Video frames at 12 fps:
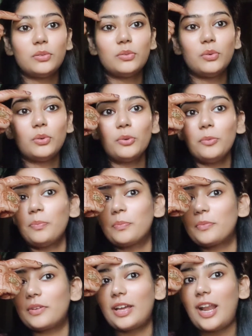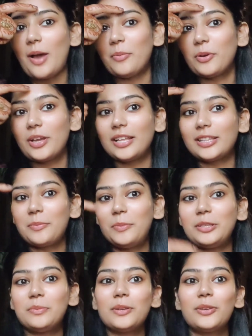दोनों खराब हो गया था
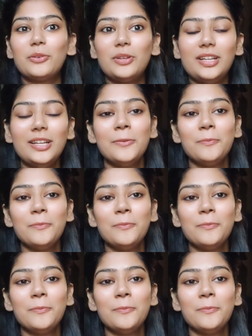बीच में क्योंकि